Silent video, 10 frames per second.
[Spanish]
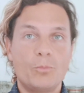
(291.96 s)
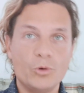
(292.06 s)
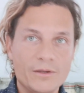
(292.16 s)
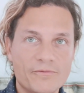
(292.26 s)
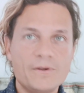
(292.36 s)

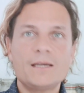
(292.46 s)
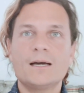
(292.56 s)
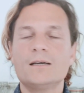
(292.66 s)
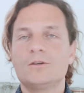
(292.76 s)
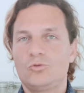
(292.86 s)

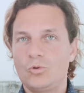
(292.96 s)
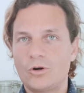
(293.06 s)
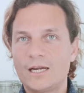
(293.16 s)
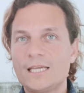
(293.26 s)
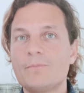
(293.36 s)
purifica tu
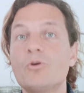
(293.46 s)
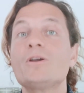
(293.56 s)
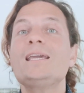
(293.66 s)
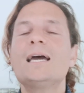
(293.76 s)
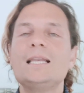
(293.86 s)

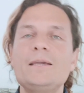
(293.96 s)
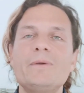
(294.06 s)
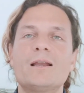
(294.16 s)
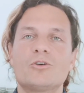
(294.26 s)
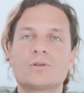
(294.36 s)
organismo y
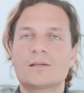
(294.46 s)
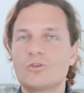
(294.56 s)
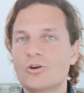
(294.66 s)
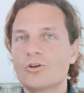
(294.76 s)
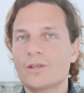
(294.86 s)
alivia los
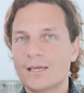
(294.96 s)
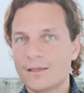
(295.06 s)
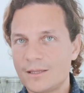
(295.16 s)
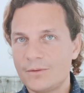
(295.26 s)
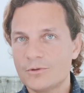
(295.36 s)
trastornos
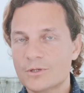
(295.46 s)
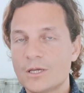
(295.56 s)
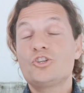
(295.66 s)
digestivos.